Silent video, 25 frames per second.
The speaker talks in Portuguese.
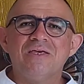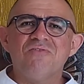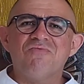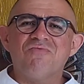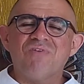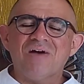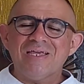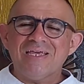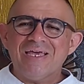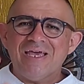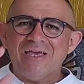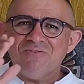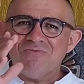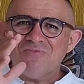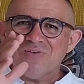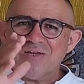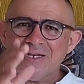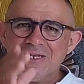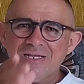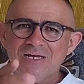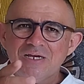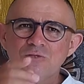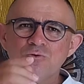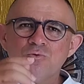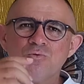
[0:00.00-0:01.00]
e vai
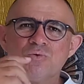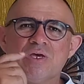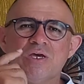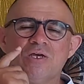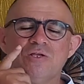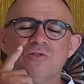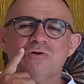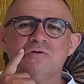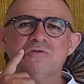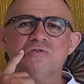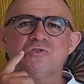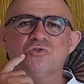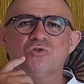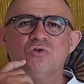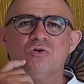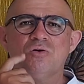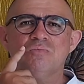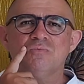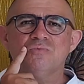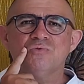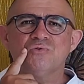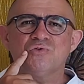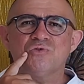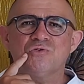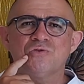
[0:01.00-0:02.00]
revelando quem nós
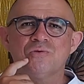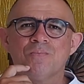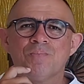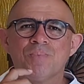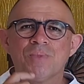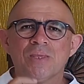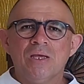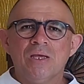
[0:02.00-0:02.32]
somos.